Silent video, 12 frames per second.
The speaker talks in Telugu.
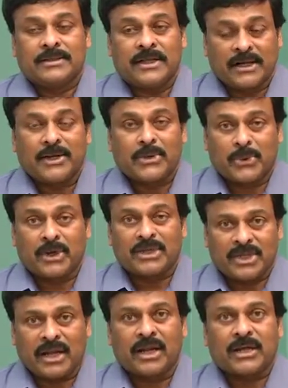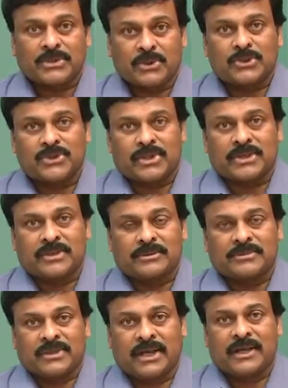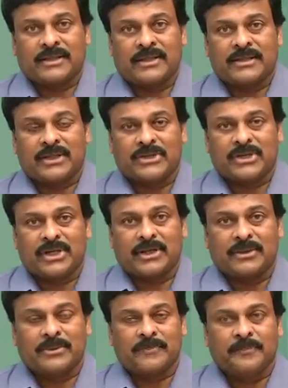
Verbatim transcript: చరణ్ కూడా చాలా అసోసియేట్ అతను చాలా అయితే ఎందుకంటే చరణ్